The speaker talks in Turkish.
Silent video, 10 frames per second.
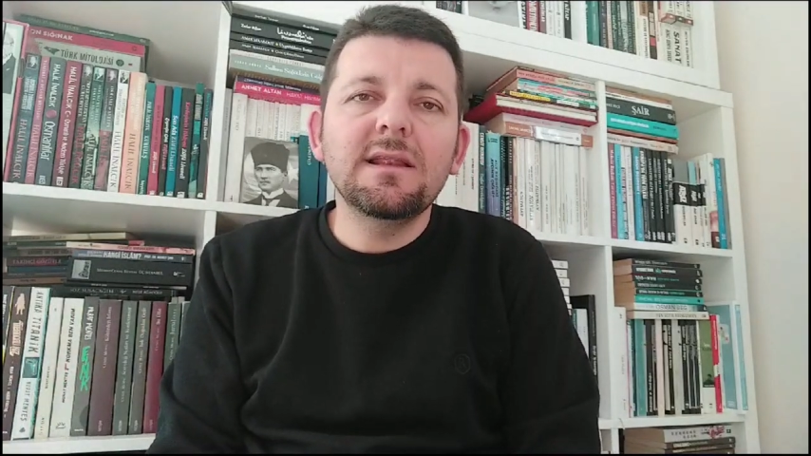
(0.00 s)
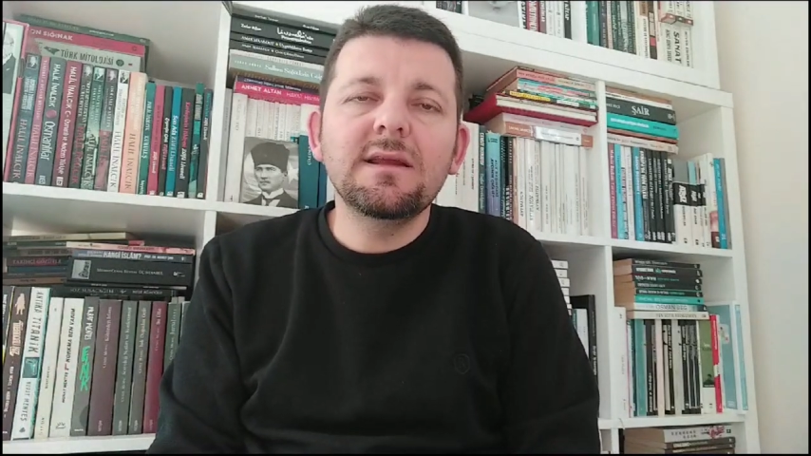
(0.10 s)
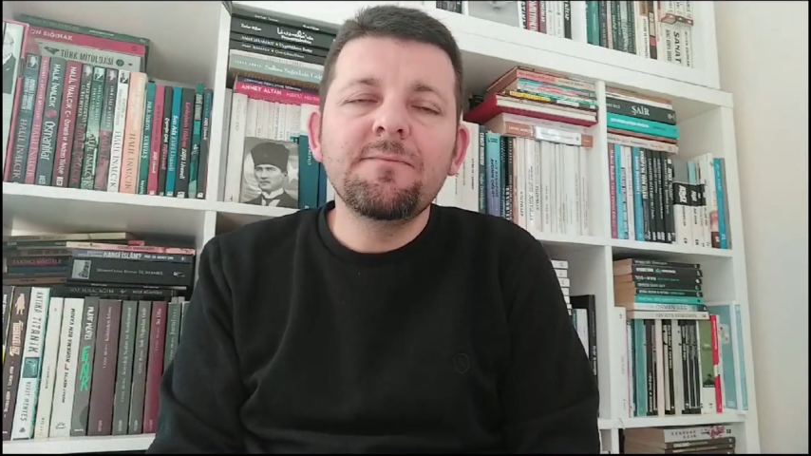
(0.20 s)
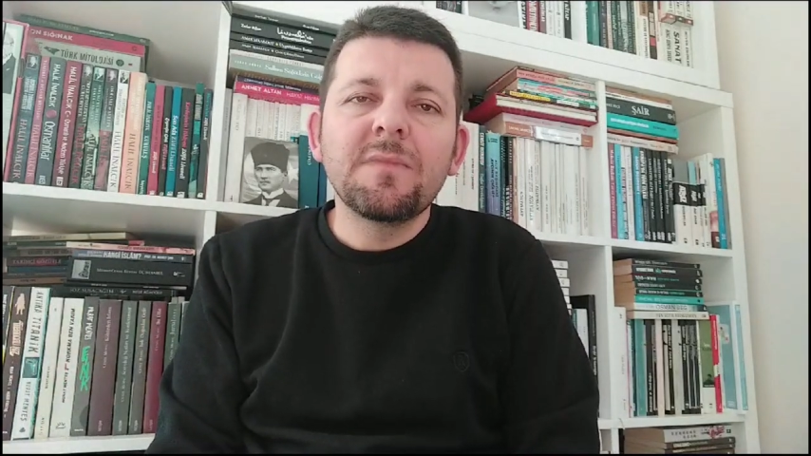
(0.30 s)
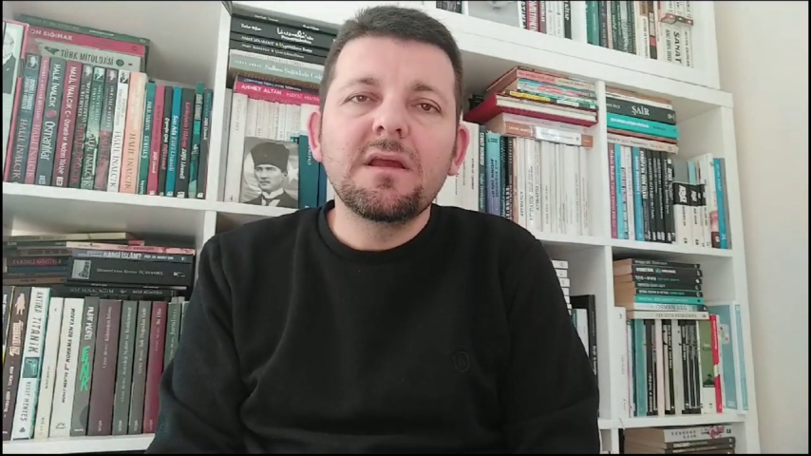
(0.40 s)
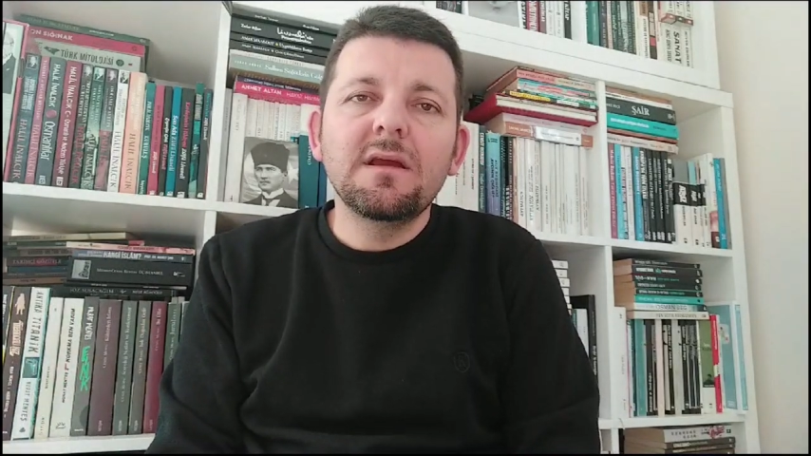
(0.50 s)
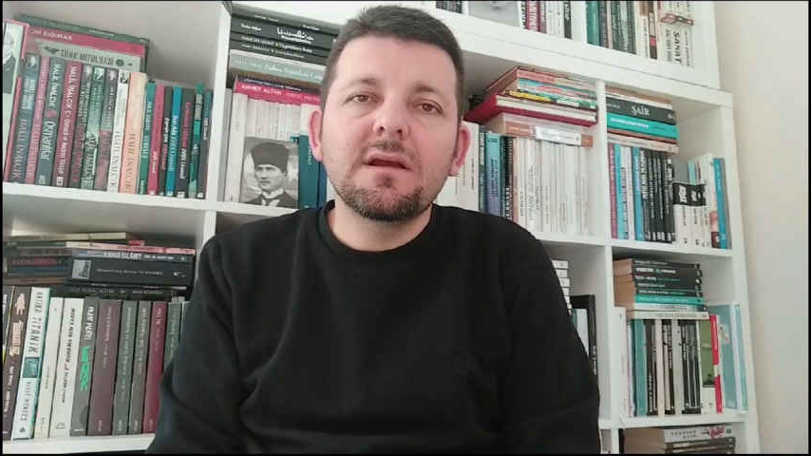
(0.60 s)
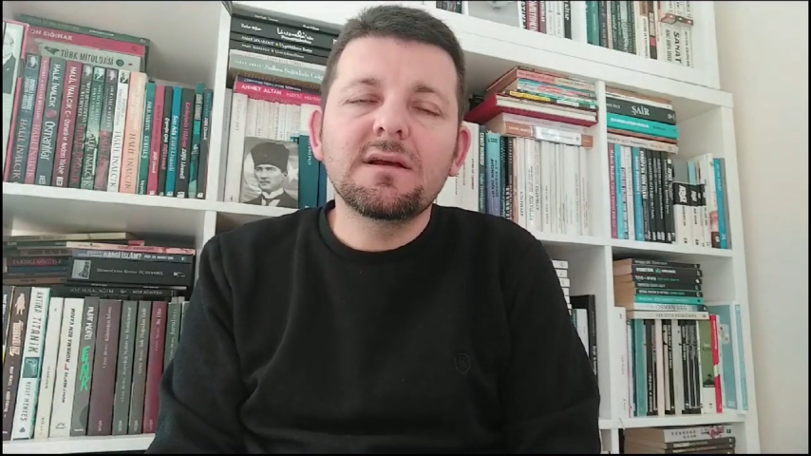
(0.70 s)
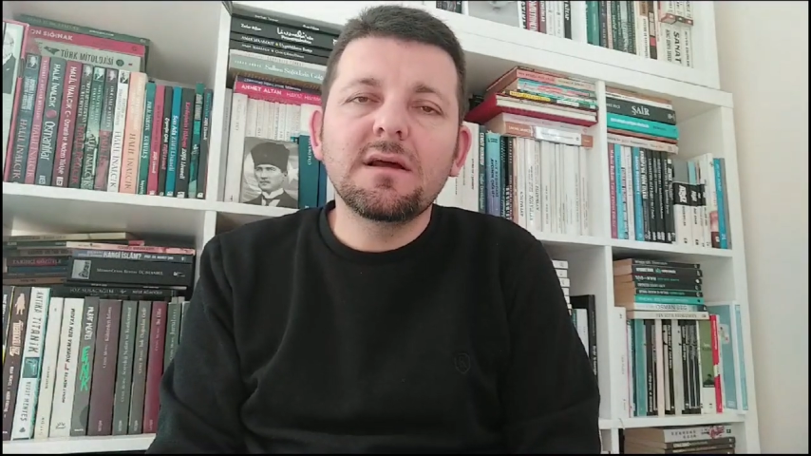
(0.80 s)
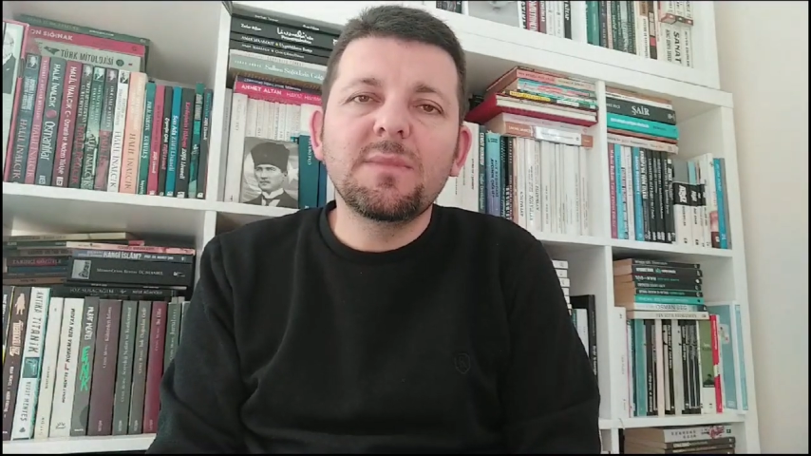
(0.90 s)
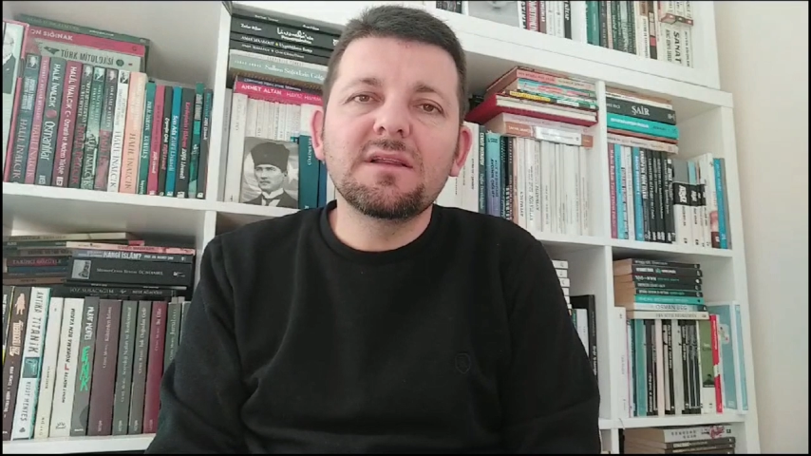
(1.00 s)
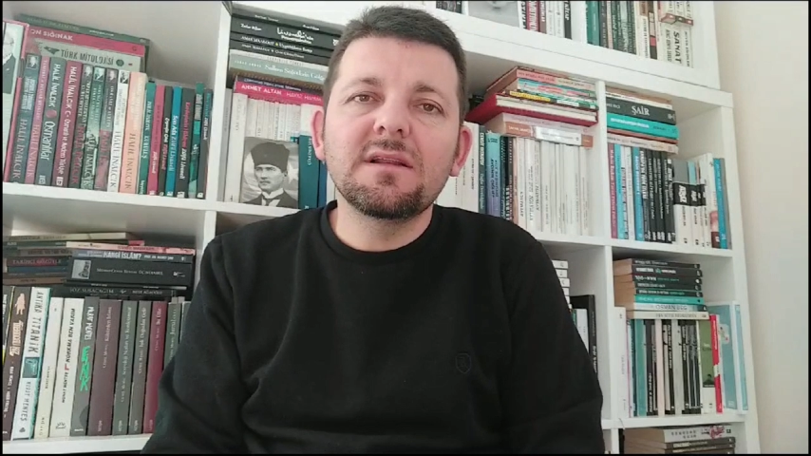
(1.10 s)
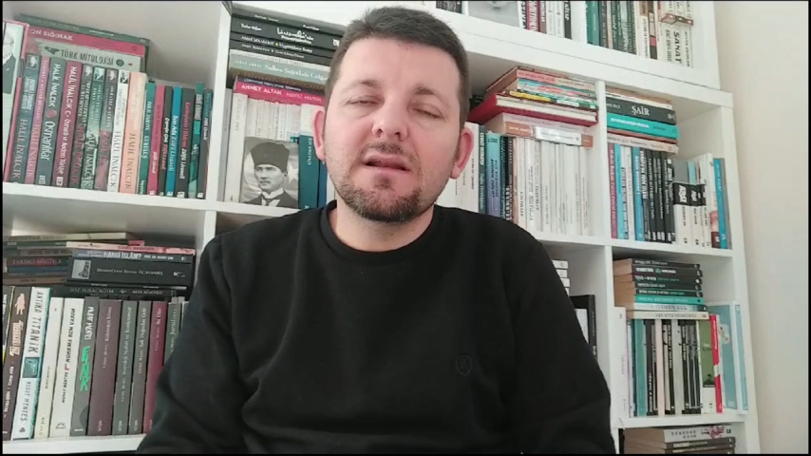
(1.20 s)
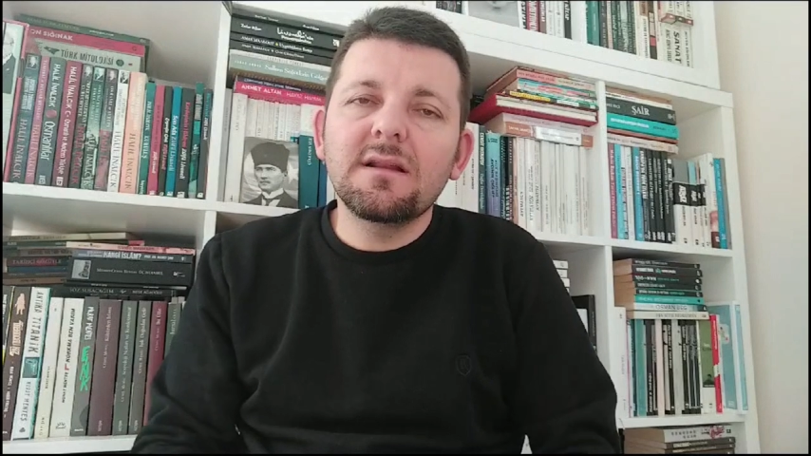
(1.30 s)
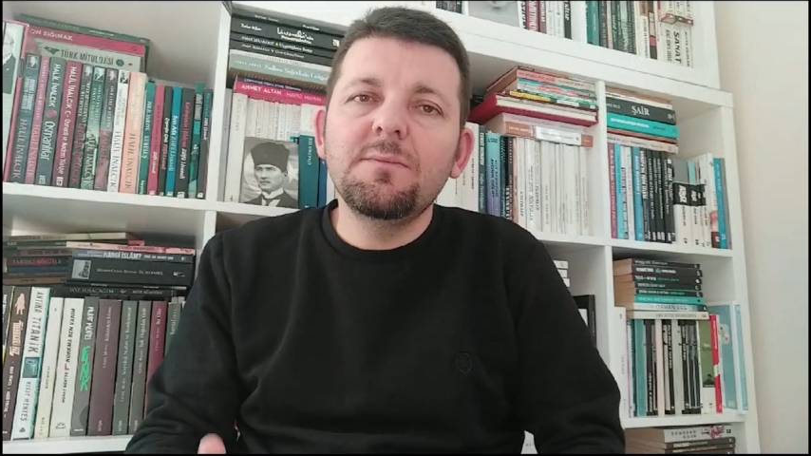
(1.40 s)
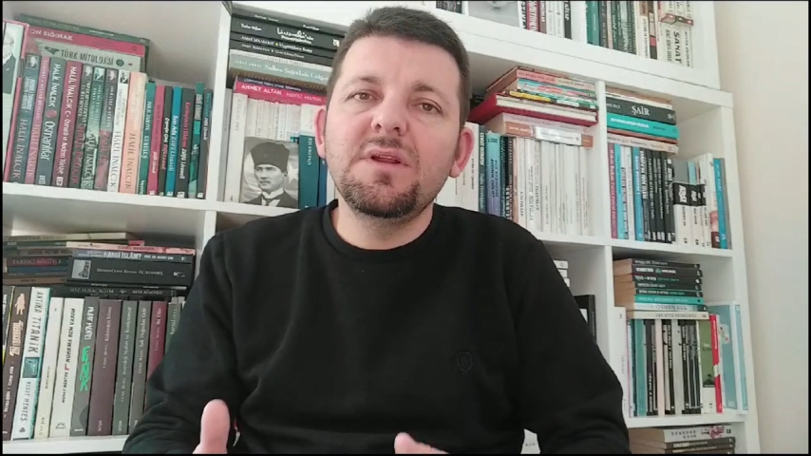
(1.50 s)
Yani e, kınamadılar.